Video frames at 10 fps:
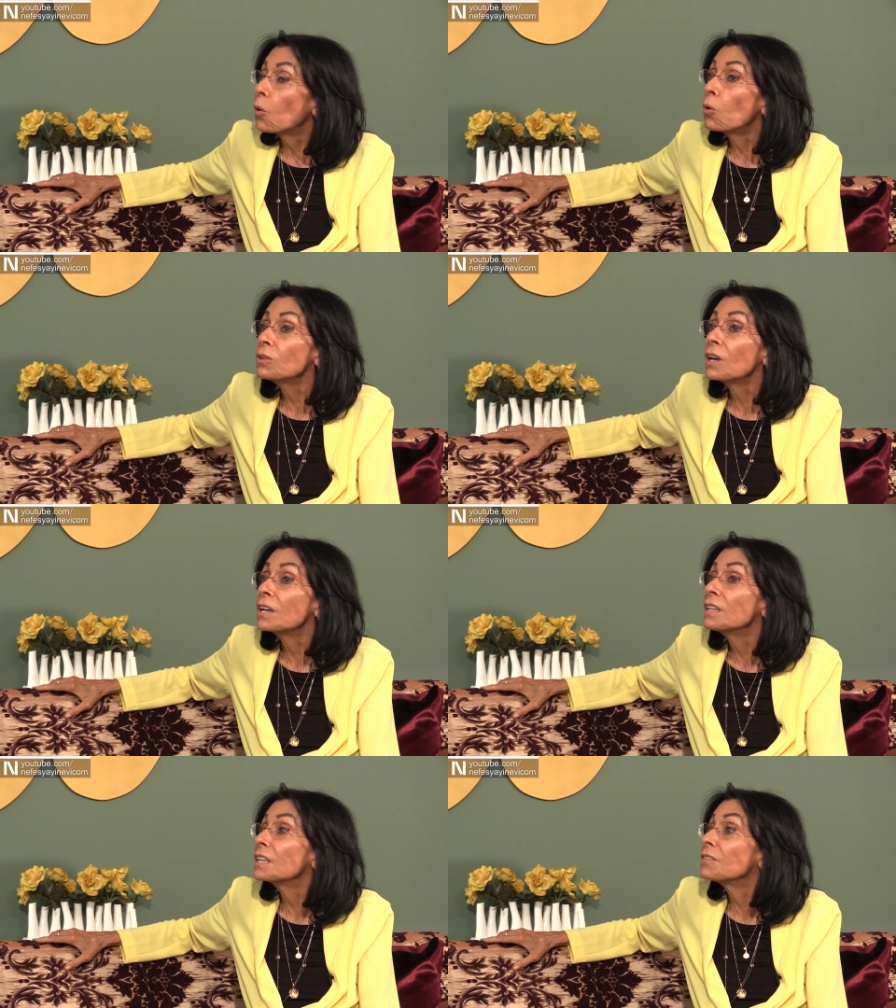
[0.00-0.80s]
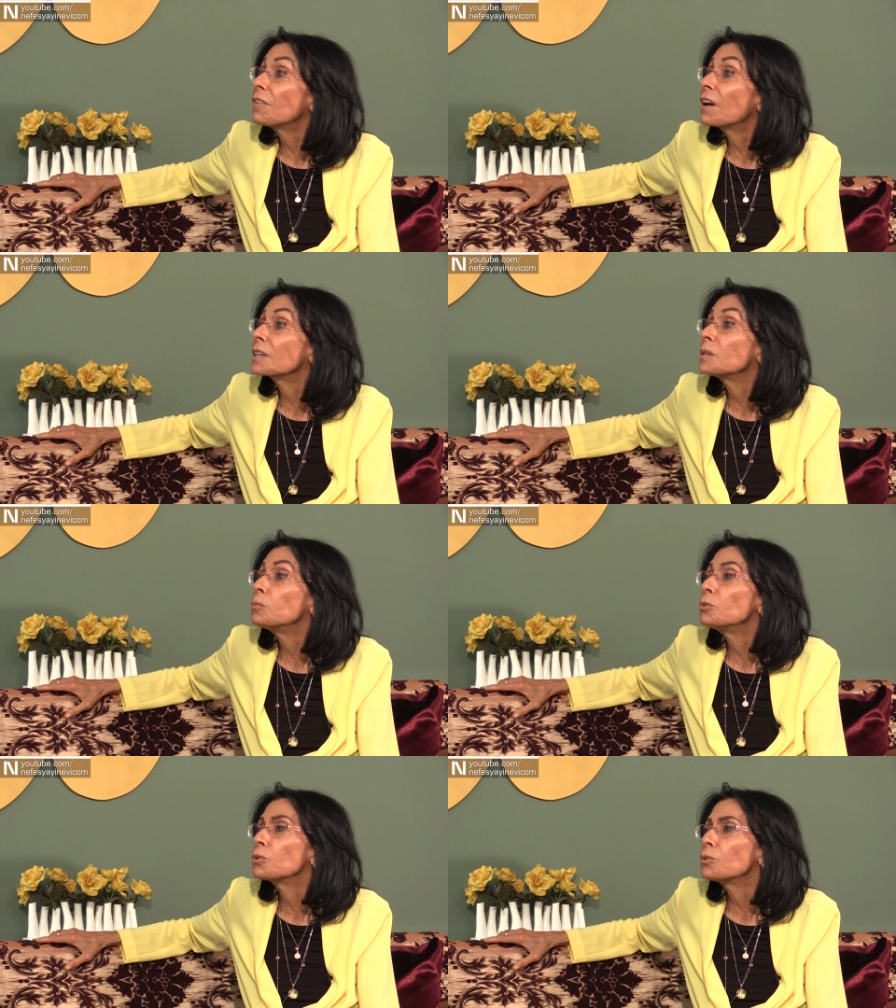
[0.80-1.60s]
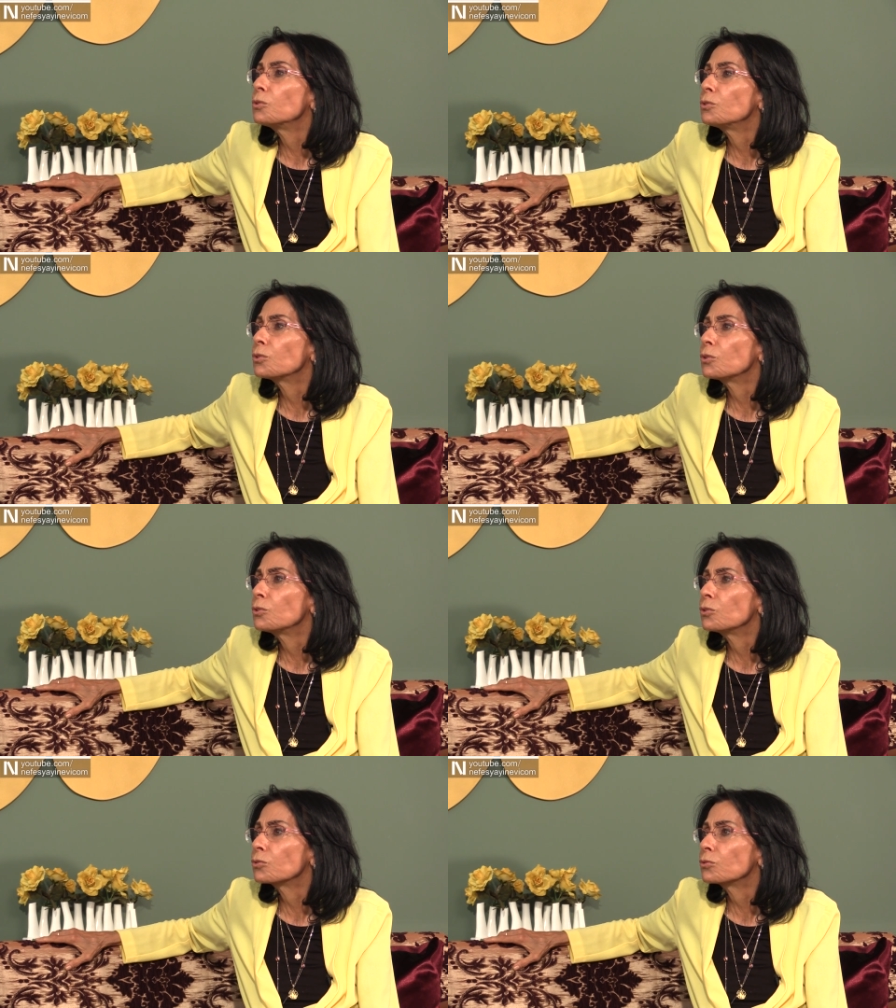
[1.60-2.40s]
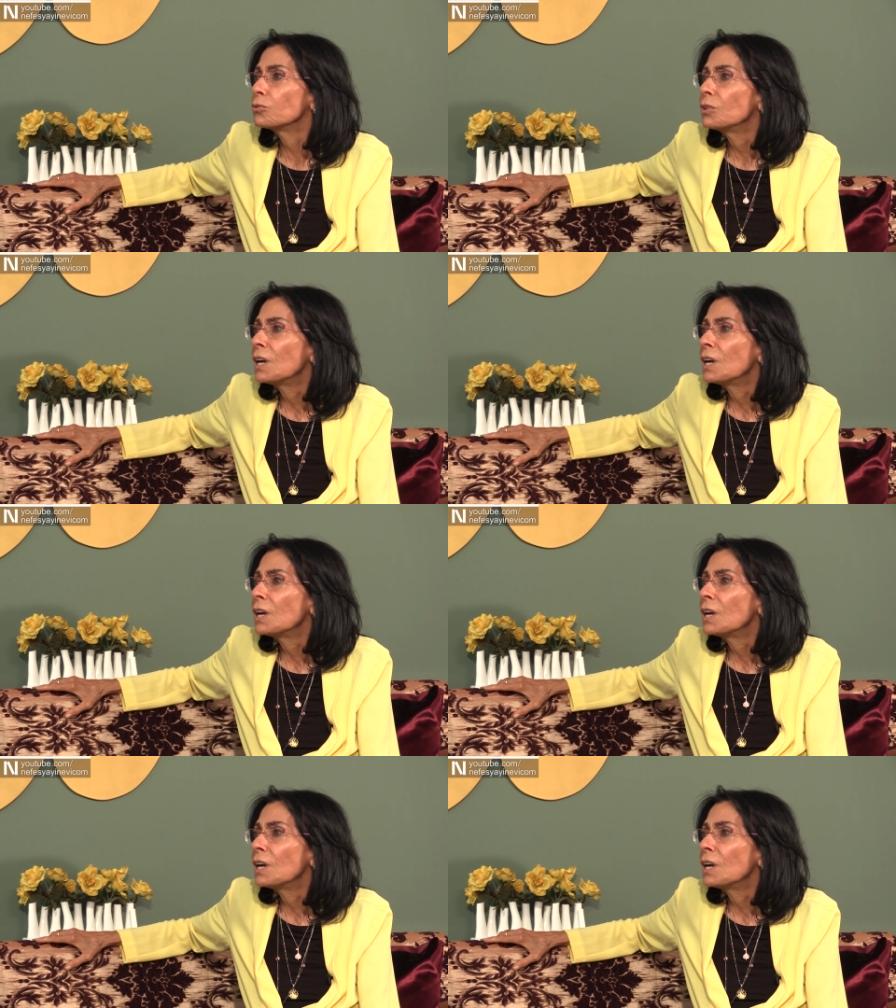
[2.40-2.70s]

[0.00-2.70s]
Orada aradaki farkın büyüklüğünü görüyorsun.